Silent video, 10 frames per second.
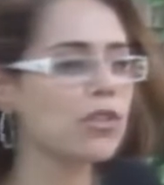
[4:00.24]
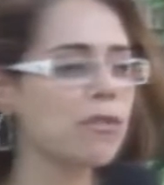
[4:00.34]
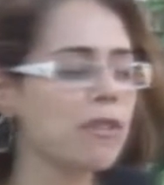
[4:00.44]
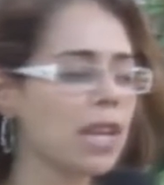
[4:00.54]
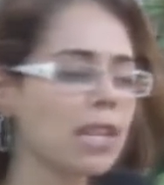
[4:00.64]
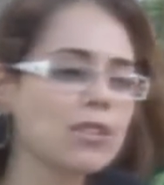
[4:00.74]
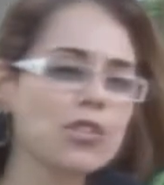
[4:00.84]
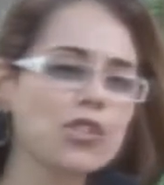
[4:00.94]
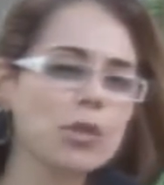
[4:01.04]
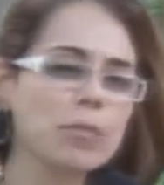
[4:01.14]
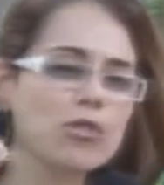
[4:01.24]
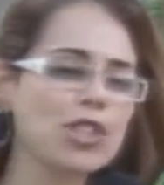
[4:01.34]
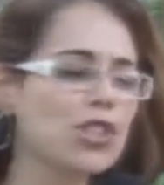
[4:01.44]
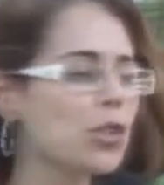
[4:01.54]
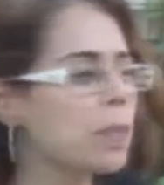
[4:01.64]
em diferentes tipos
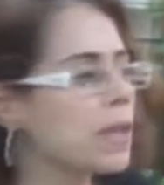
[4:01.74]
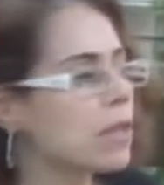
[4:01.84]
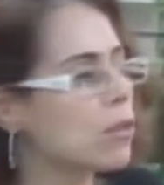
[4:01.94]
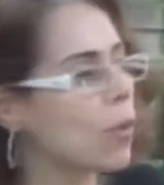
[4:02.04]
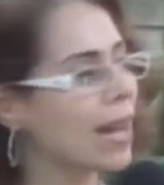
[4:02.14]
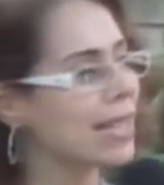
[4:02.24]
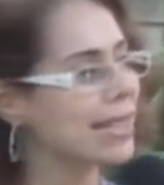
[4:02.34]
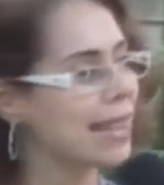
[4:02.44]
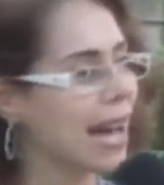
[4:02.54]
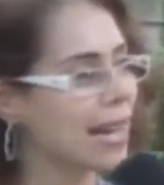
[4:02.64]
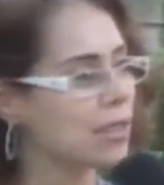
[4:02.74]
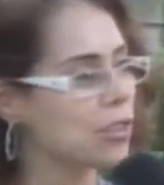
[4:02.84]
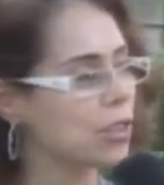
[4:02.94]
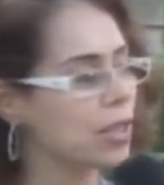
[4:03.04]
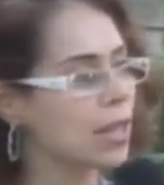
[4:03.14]
de
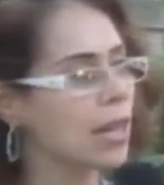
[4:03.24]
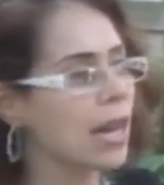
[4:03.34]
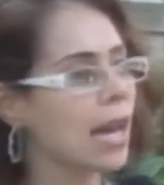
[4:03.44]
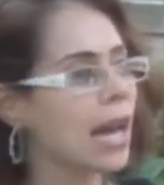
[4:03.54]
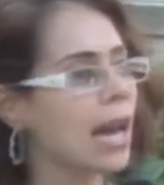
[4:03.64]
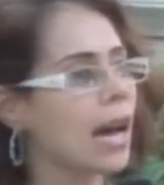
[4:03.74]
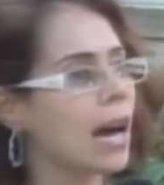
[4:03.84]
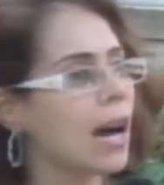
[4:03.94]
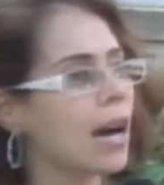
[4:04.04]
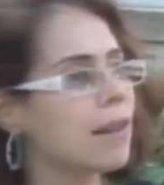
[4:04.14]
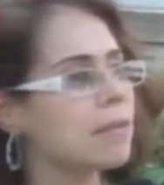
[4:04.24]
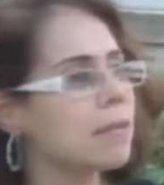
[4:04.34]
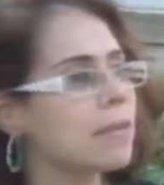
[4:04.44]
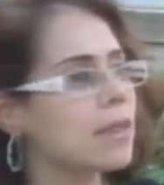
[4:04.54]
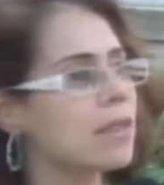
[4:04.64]
espiritualidade. Ah,
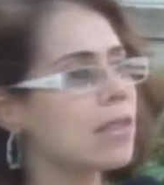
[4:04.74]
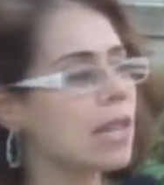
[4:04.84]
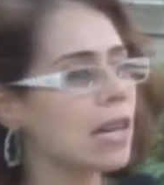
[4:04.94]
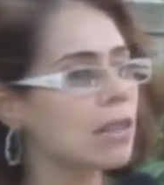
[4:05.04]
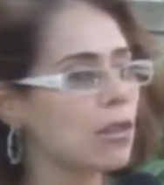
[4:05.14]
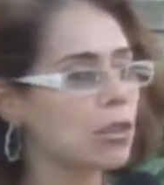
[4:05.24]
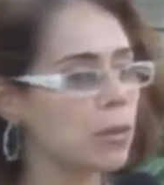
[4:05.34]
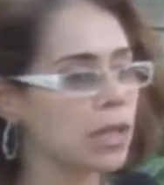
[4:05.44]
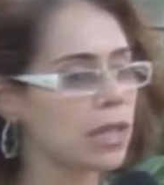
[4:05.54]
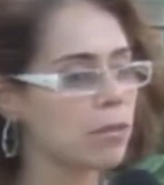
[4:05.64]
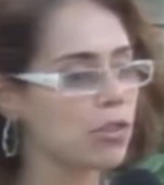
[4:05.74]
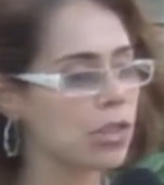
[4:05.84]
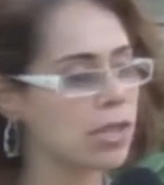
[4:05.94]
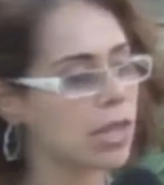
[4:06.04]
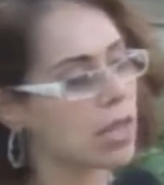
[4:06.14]
será que nós poderíamos dizer